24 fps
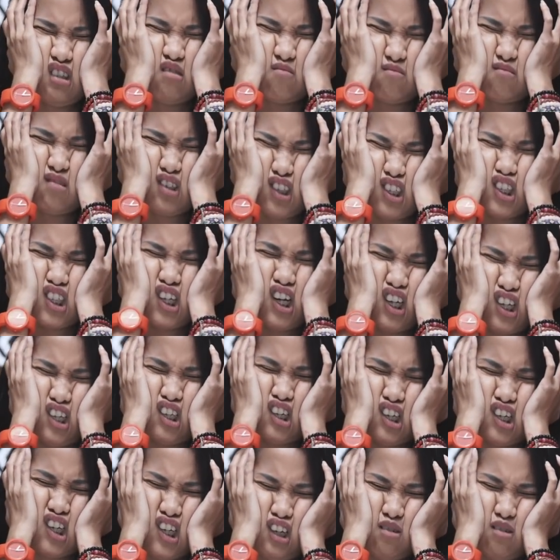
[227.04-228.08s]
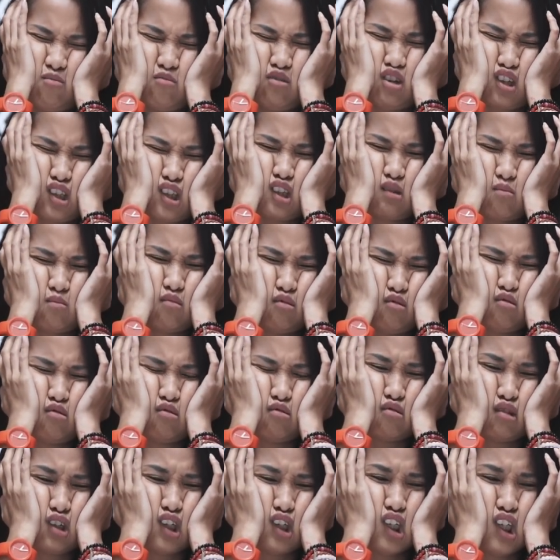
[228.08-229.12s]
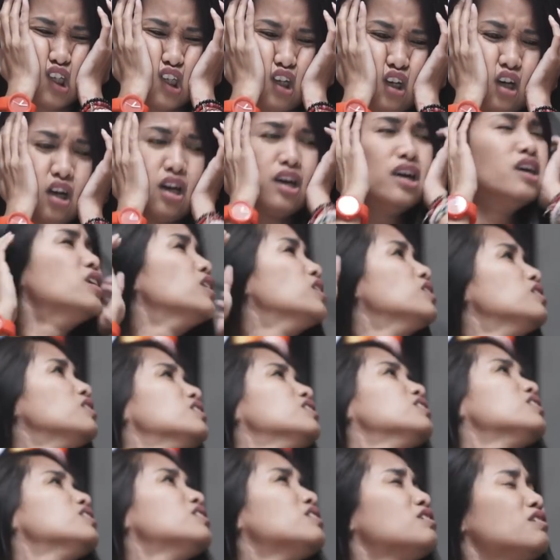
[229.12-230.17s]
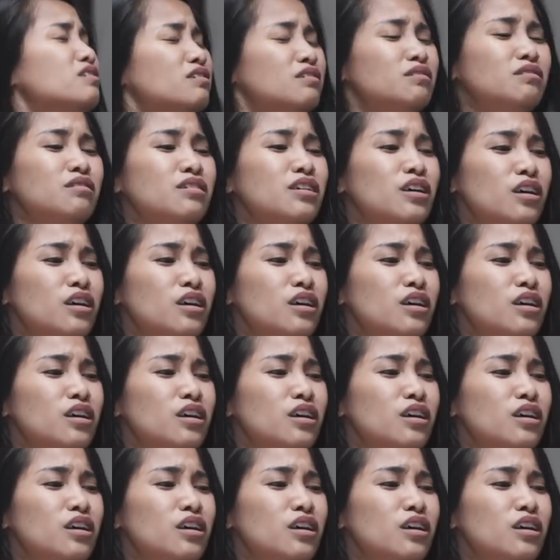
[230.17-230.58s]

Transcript: masih aja ada yang mau ketemu gue. Uh,